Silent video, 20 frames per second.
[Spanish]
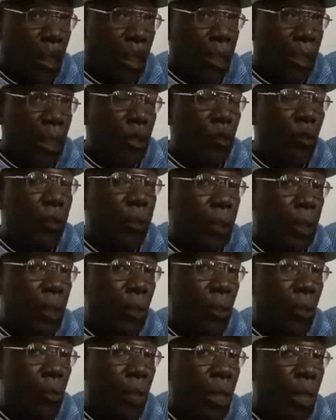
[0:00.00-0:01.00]
Ignacio
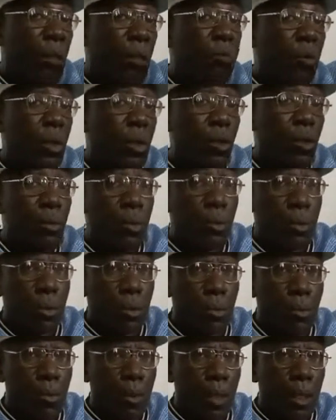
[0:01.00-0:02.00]
Piñero era y común.
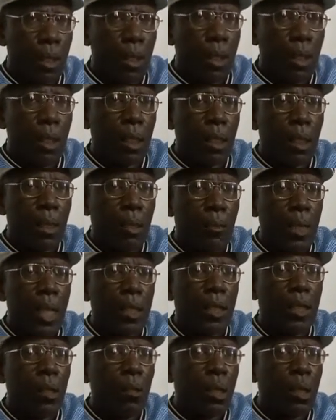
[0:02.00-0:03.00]

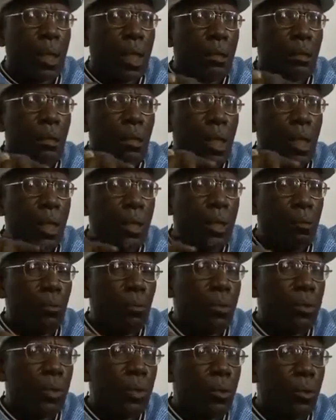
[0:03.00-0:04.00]
Fíjate que estos grandes
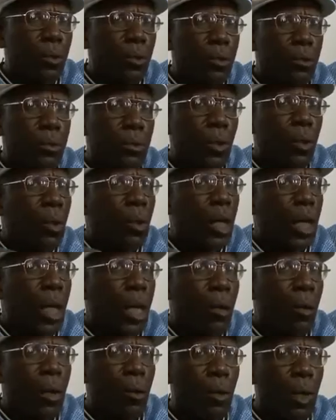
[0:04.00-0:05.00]
músicos, todos eran
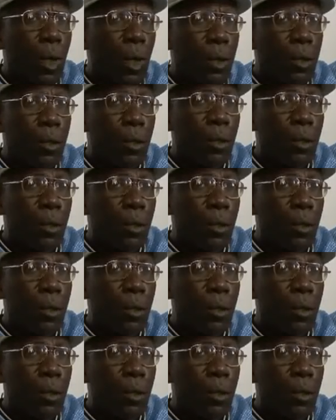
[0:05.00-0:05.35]
abacuá.